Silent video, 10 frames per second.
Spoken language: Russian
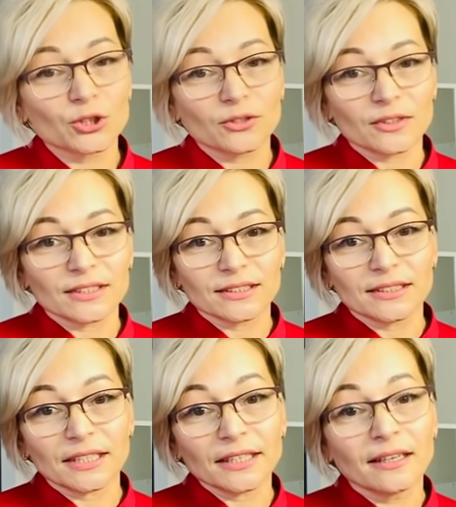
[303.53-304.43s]
что в один
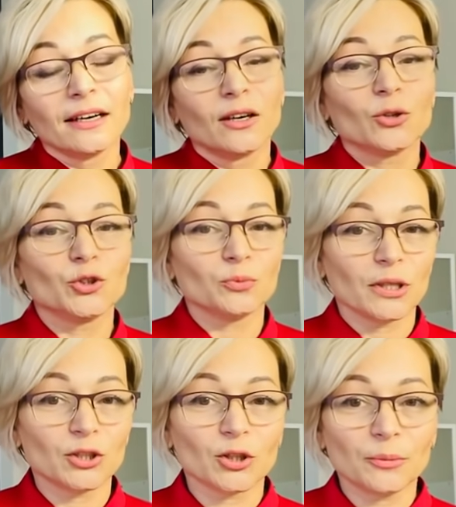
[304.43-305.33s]
день очень
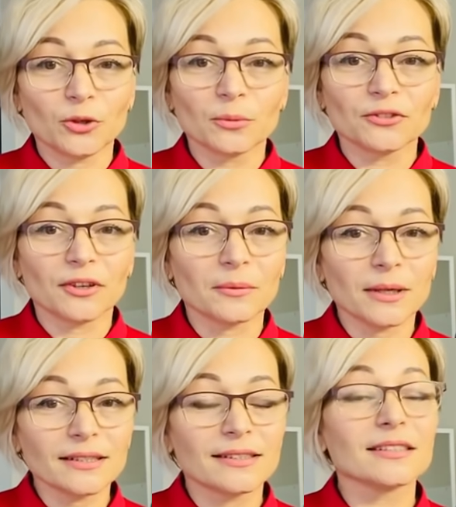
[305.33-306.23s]
большой объем
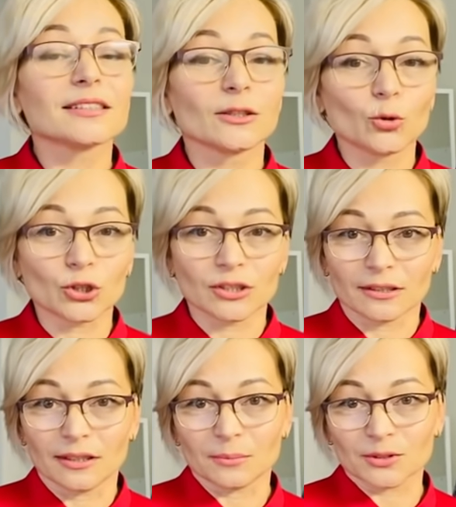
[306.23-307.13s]
информации сложно
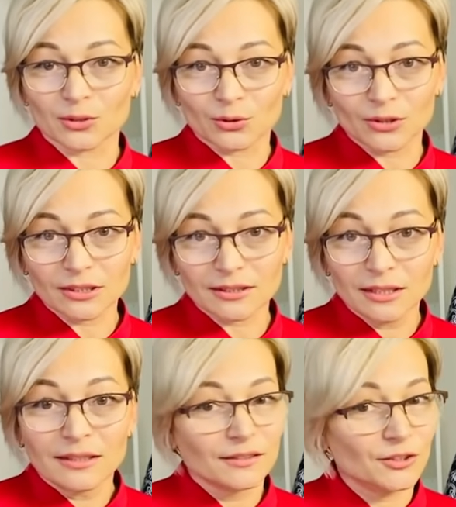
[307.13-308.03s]
как бы загрузить,
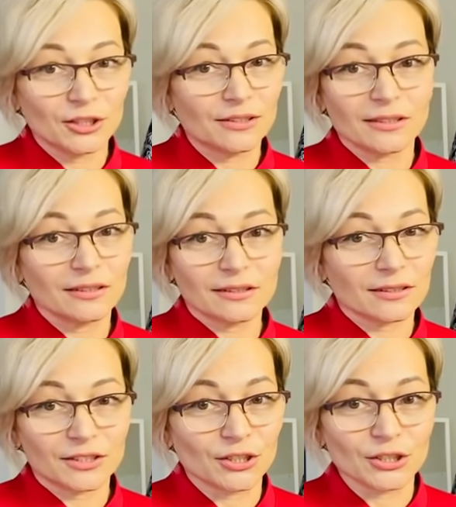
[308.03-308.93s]
чисто
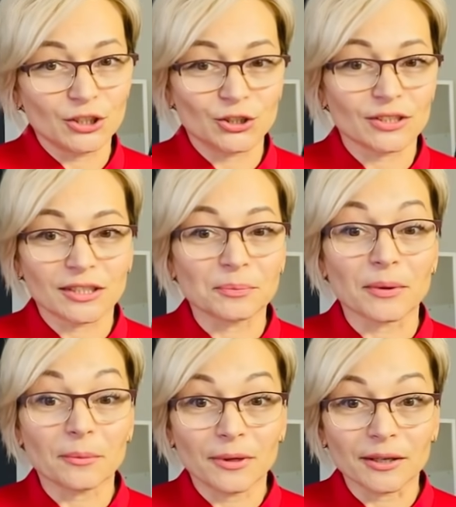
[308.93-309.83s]
из-за технических
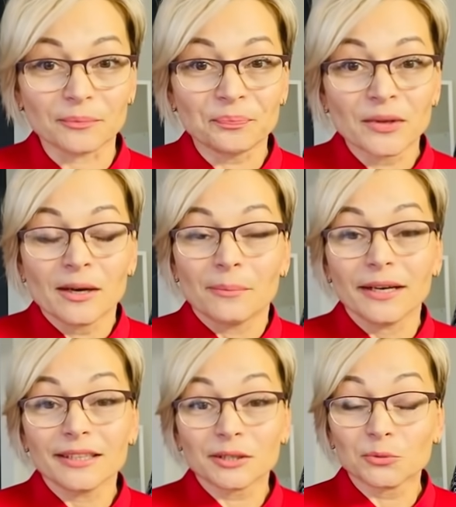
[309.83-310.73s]
проблем.
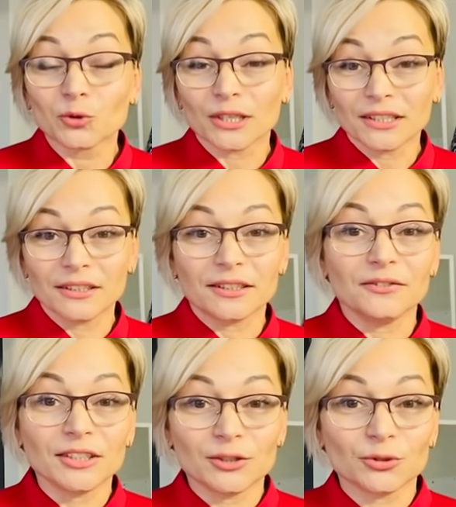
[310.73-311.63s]
Поэтому какие-то
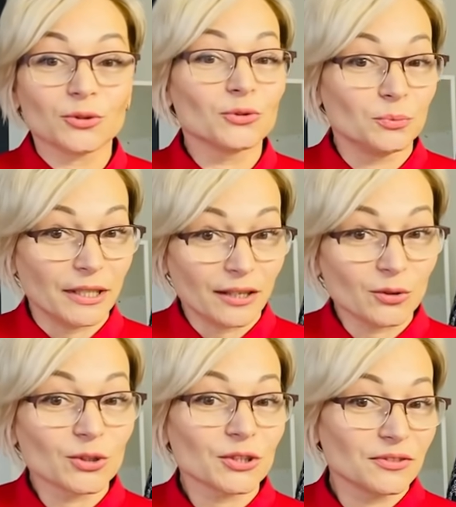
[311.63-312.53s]
видео у меня
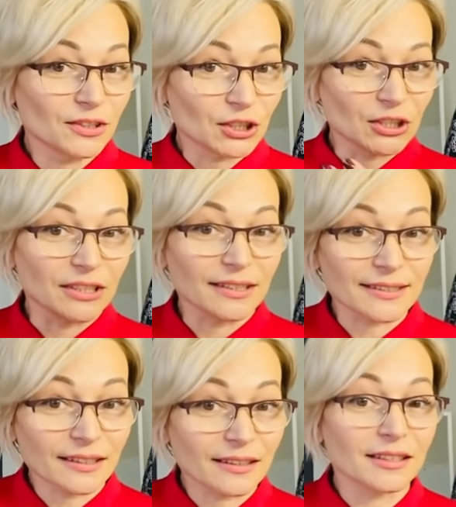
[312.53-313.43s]
уже выложены на
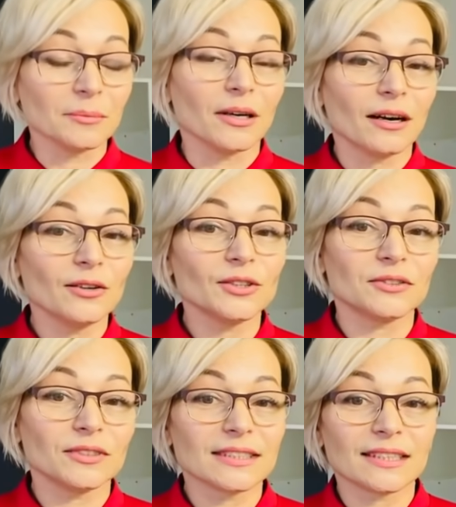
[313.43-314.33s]
закрытом аккаунте
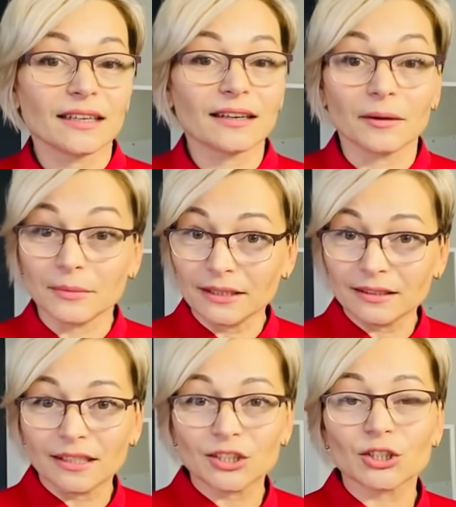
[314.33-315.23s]
в Instagram и
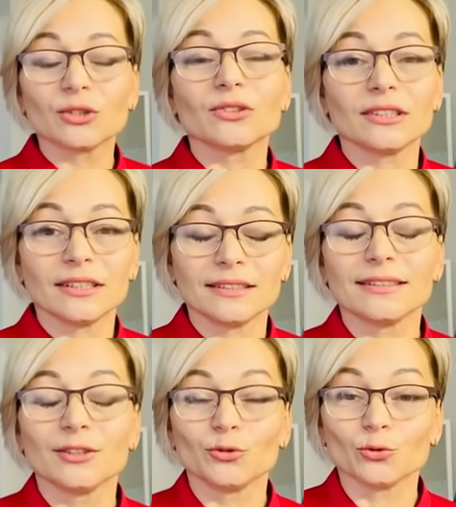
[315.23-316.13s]
даже что-то есть
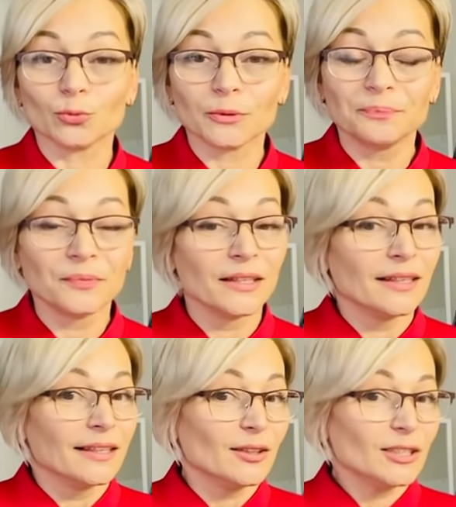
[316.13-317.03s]
на YouTube.
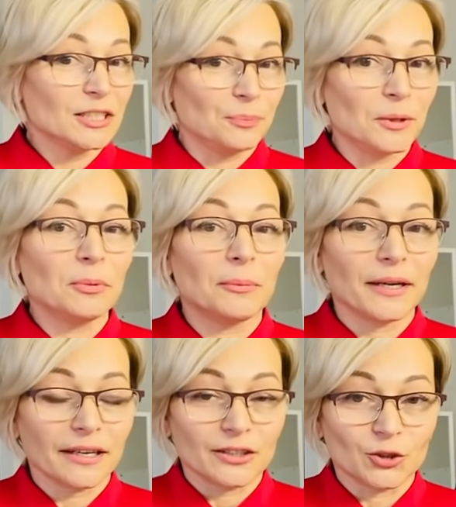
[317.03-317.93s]
Ну, а теперь по
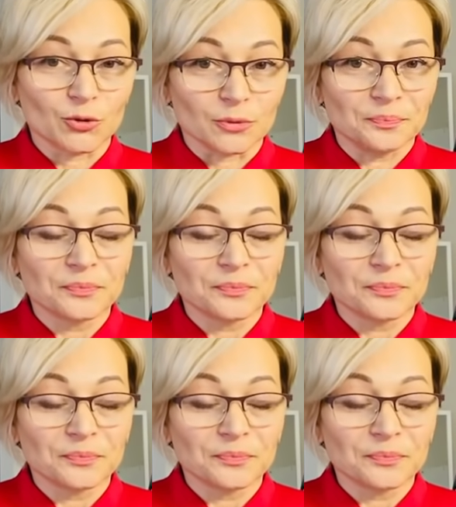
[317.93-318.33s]
порядочку.